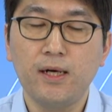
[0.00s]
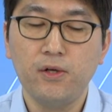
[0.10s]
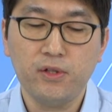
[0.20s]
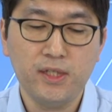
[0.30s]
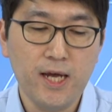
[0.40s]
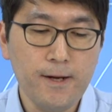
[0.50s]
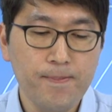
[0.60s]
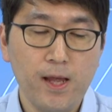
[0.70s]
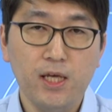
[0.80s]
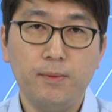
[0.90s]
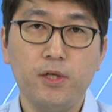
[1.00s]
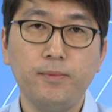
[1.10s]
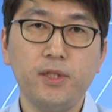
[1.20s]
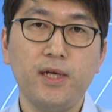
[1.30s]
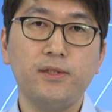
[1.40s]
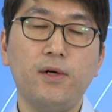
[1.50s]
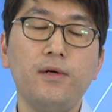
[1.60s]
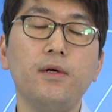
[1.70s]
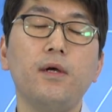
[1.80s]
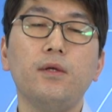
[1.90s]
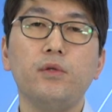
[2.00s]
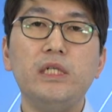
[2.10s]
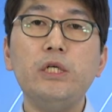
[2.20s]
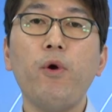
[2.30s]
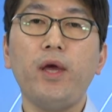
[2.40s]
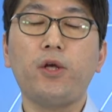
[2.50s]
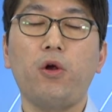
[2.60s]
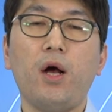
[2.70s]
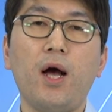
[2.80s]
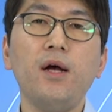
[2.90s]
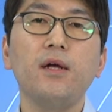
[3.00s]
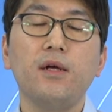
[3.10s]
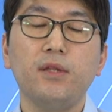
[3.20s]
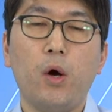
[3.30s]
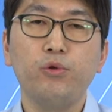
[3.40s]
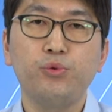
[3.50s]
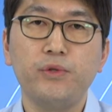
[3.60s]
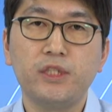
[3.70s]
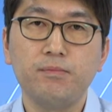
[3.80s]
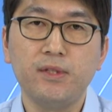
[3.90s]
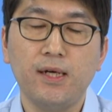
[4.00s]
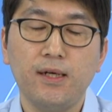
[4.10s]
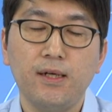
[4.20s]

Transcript: 그렇기에 이번 협상에서 또 의외의 결과가 나올 수도 있습니다.